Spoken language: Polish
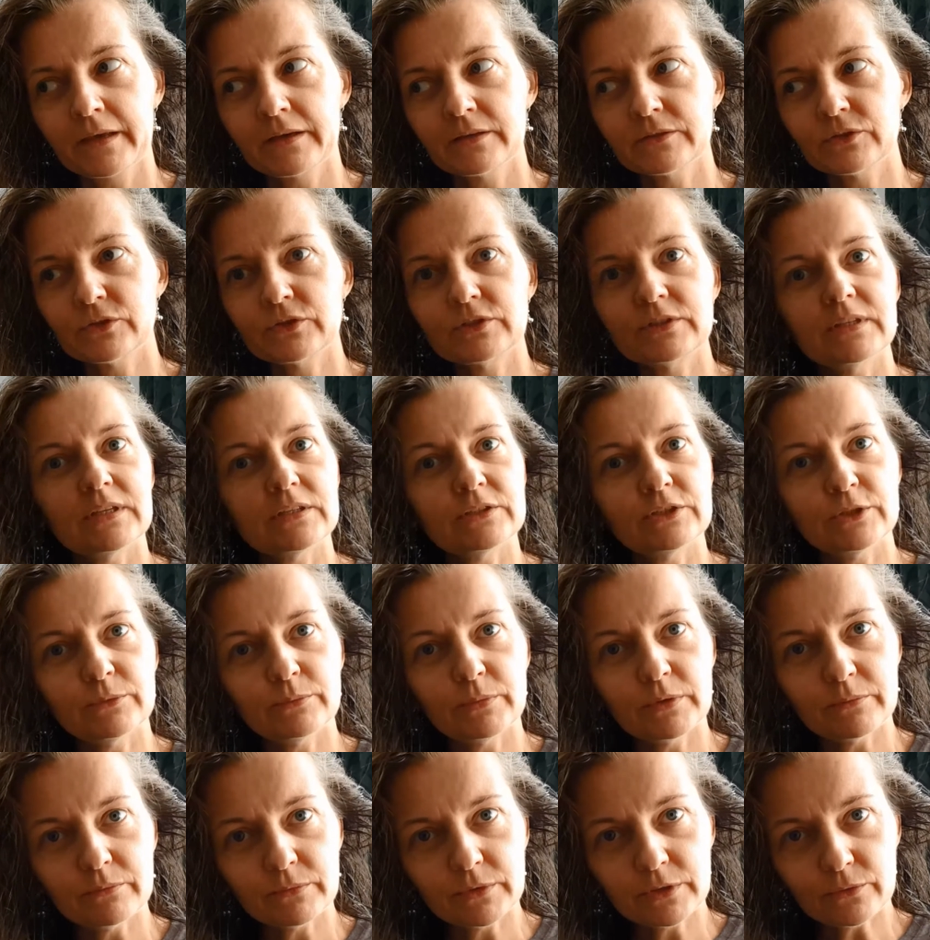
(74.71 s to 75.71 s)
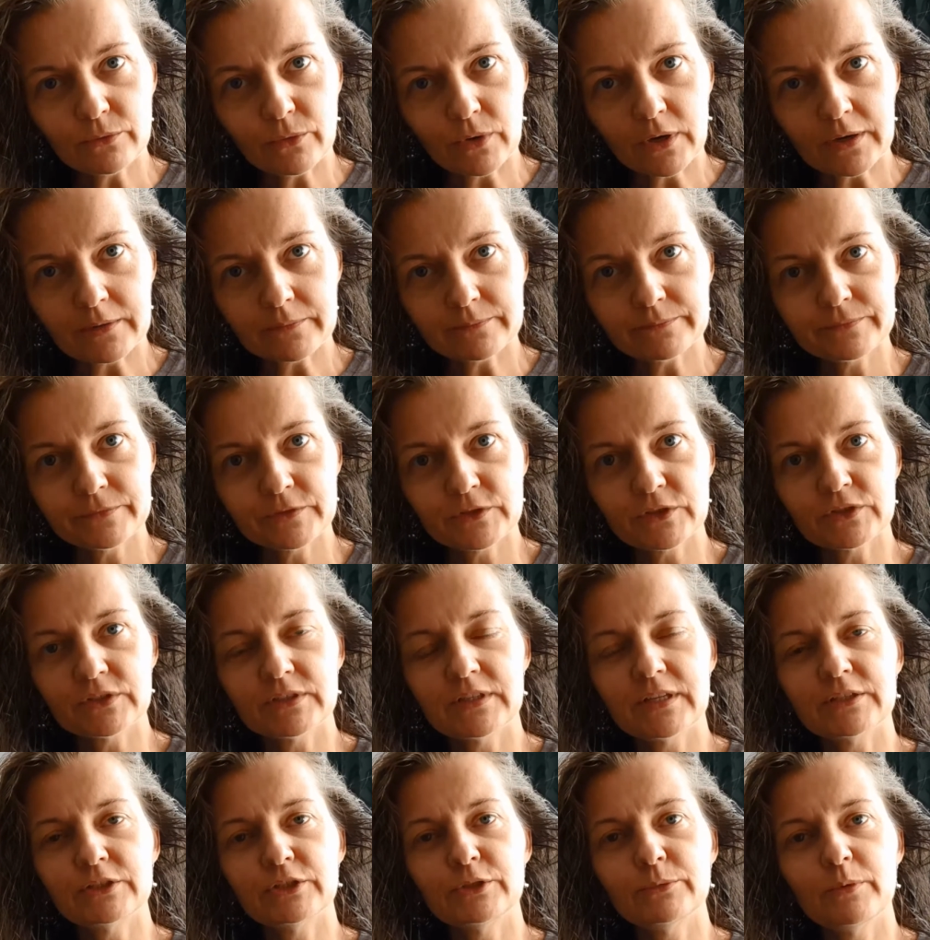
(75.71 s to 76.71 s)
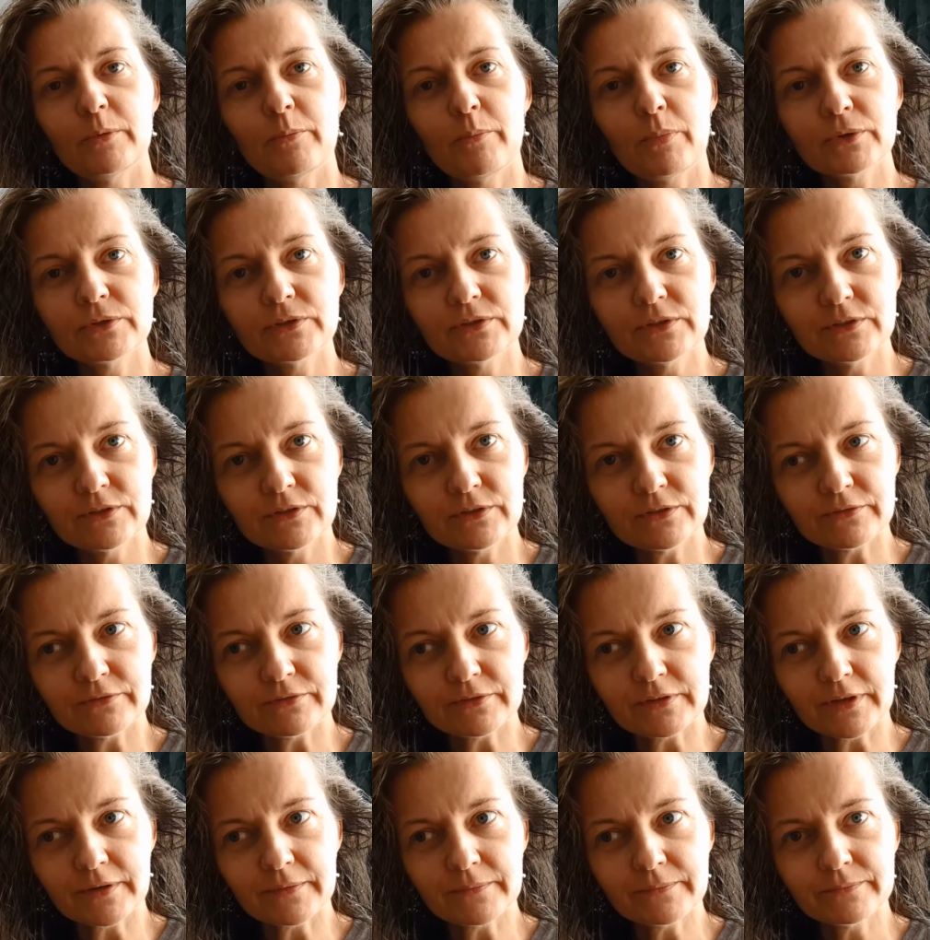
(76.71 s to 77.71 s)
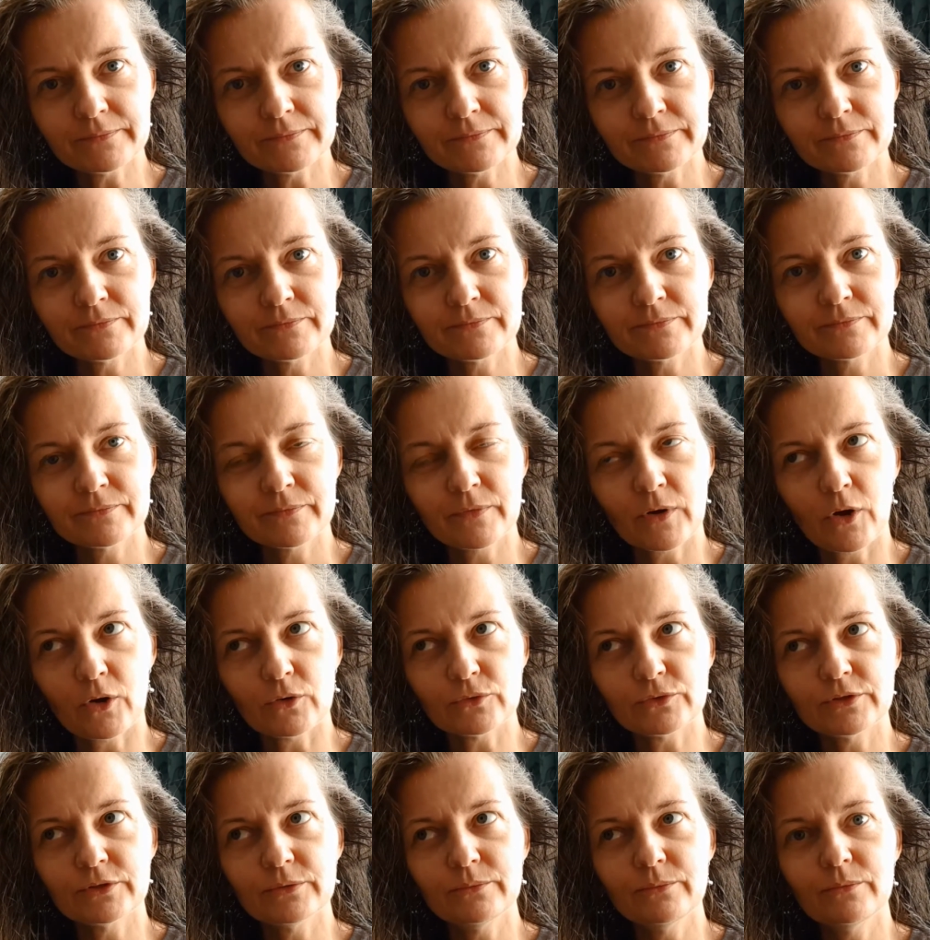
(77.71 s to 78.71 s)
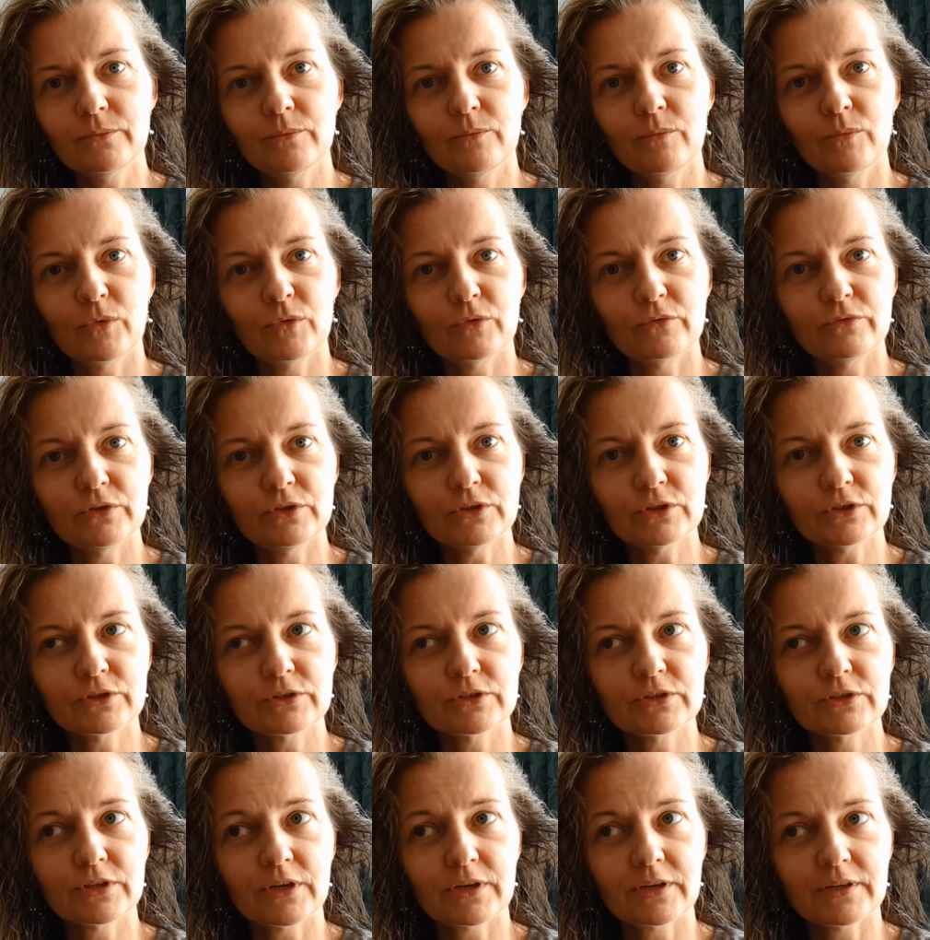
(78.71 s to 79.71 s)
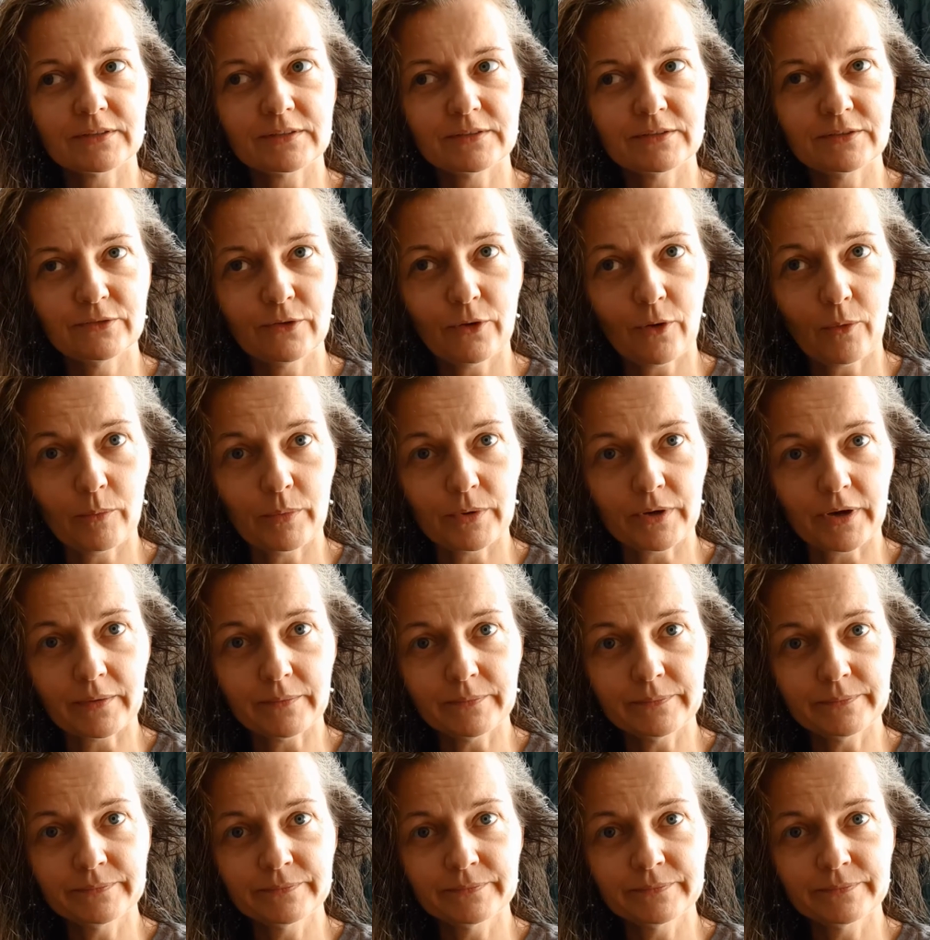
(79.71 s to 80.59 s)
co jest dla ciebie miłe, co jest dla ciebie pozytywne. O tym mówisz, że jest dobre.